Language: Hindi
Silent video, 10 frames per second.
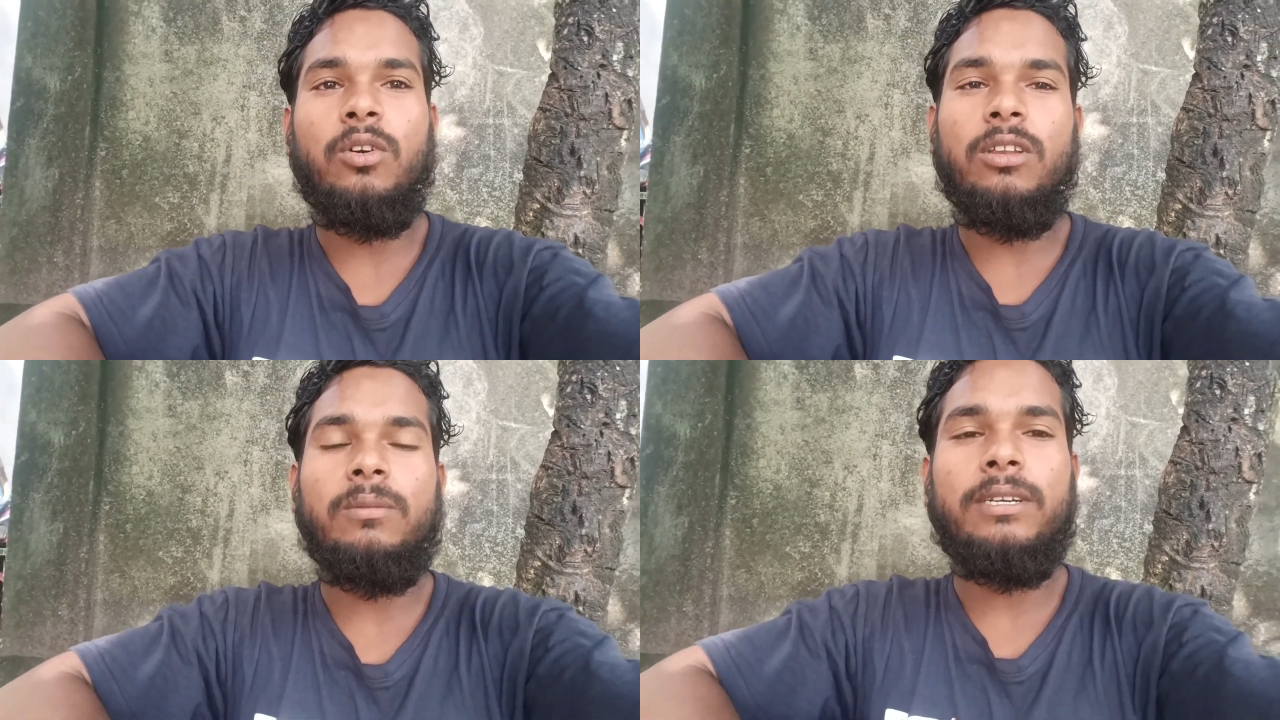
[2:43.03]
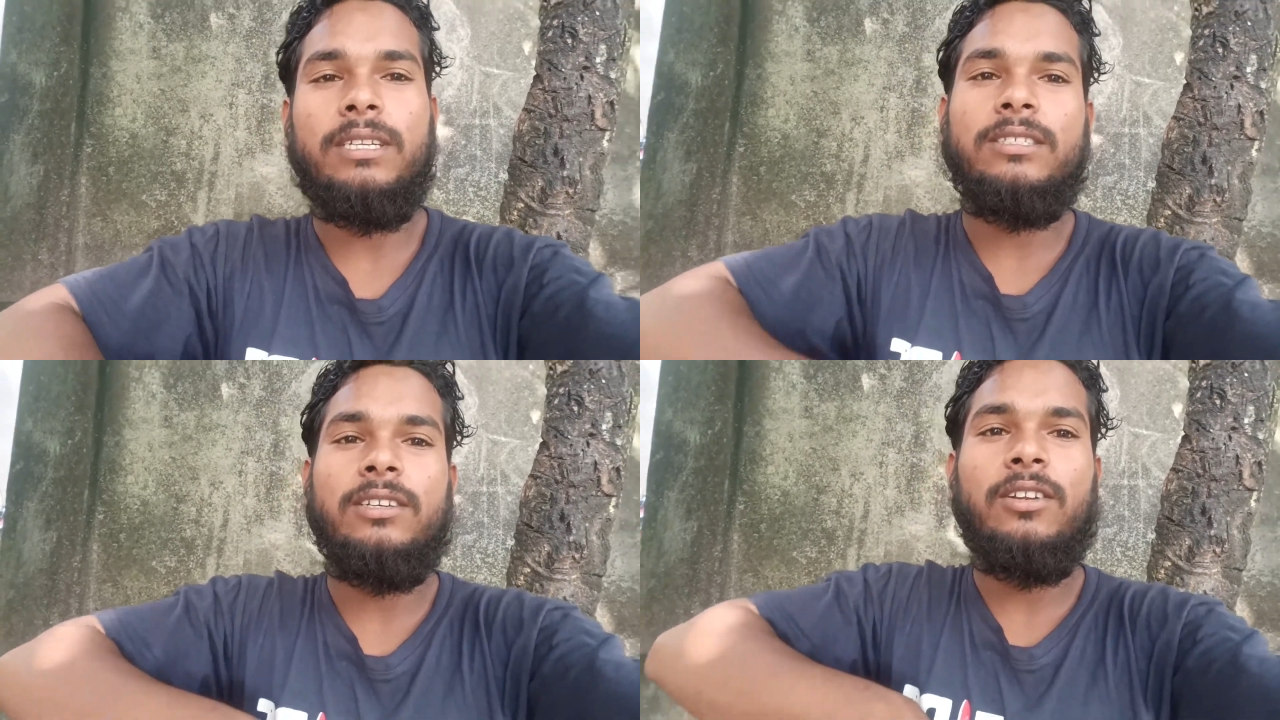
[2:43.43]
किलोमीटर
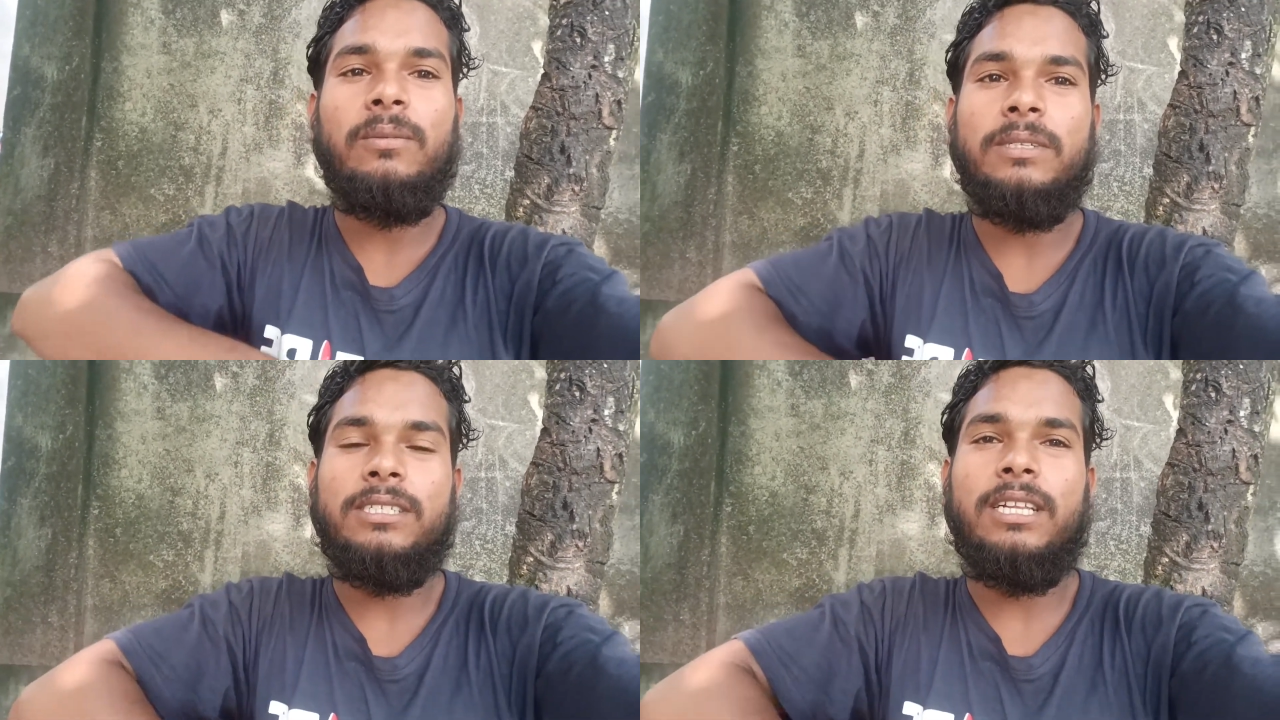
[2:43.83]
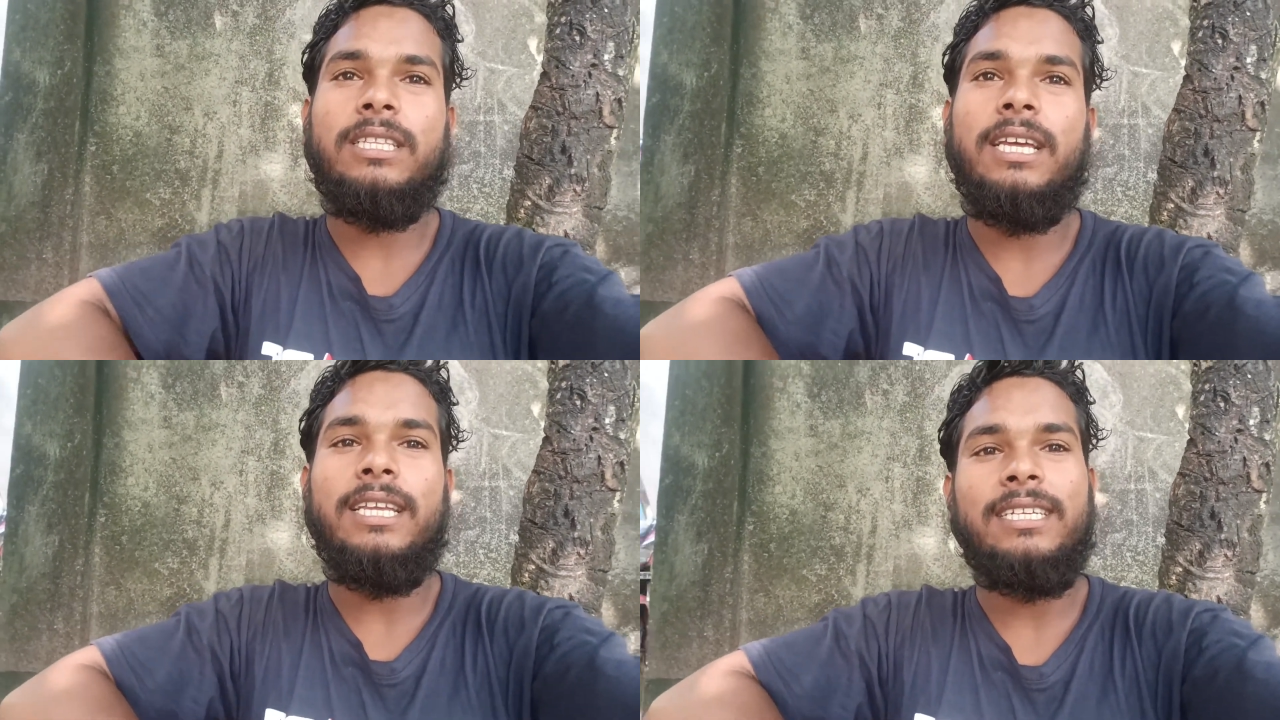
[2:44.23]
अस्सी किलोमीटर चलता
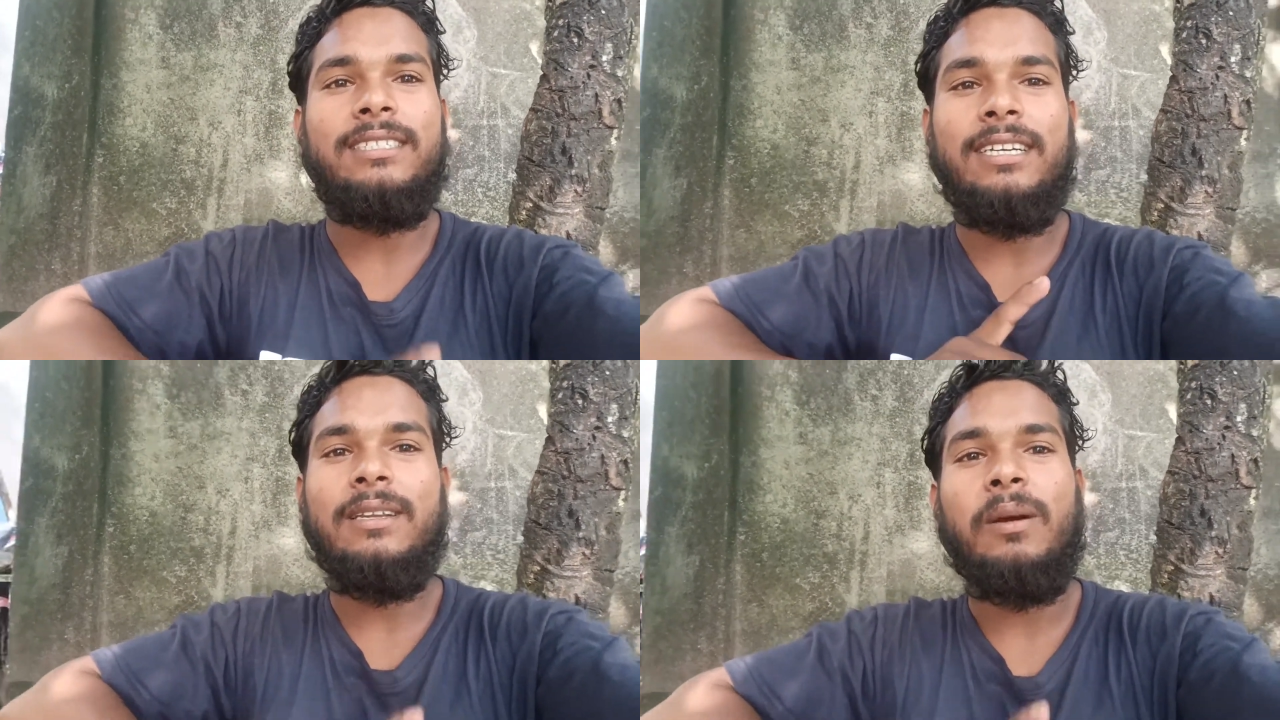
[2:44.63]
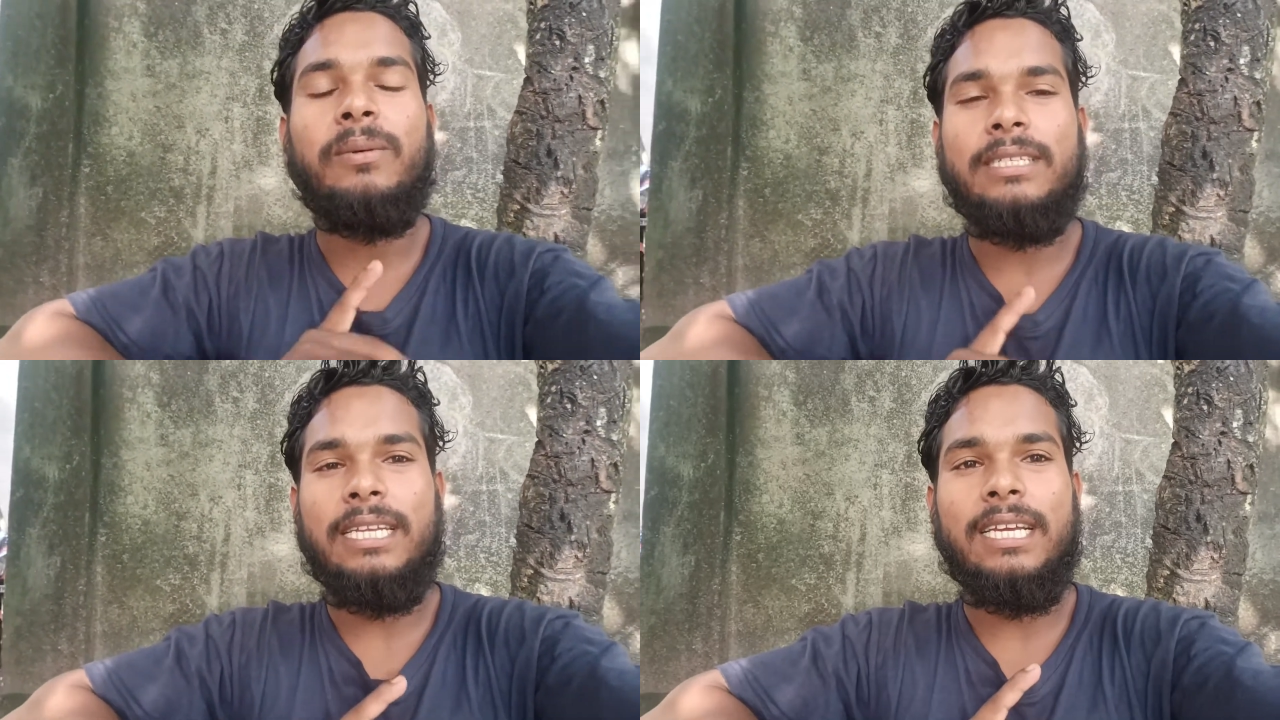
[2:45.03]
है लेकिन जंगली बाबा
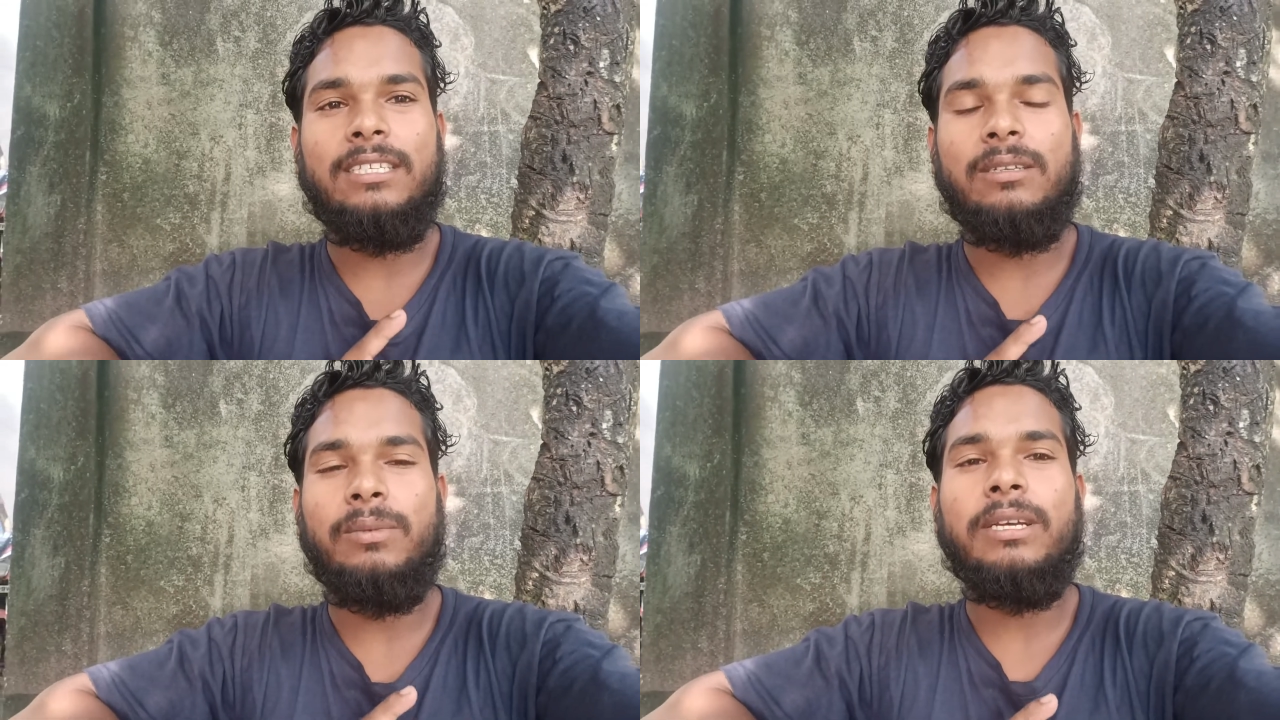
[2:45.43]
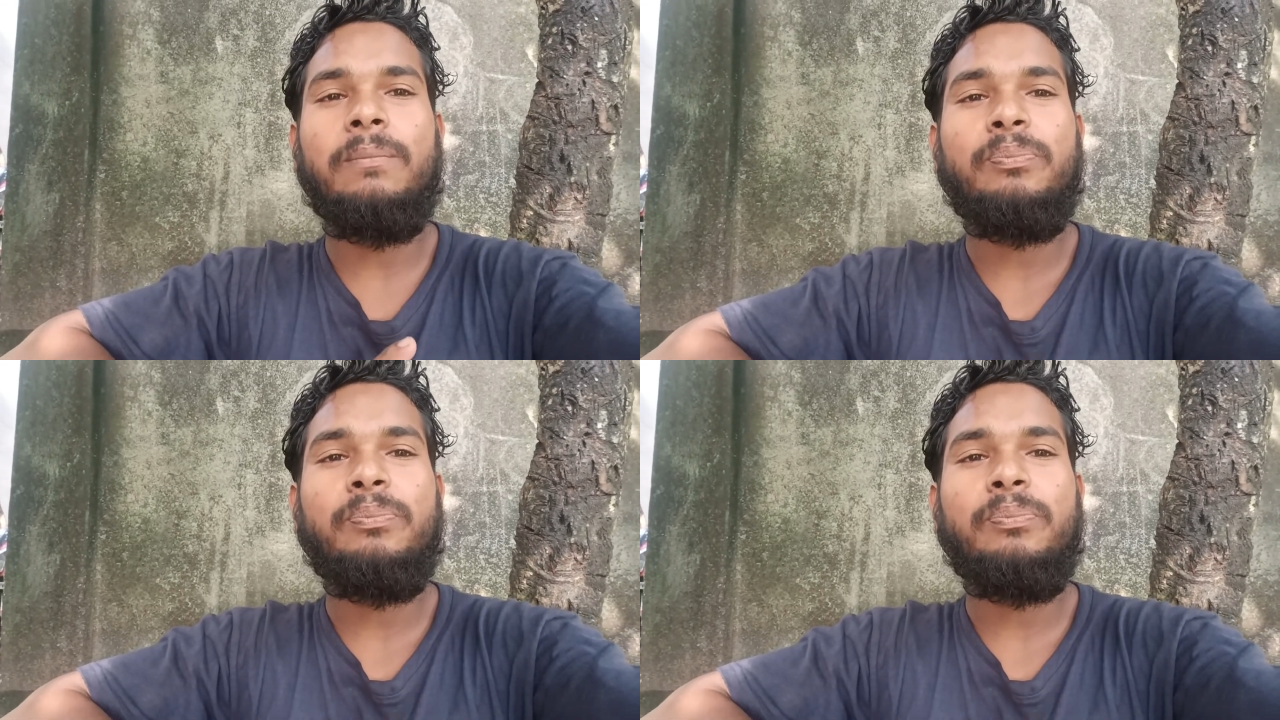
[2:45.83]
जाने का समय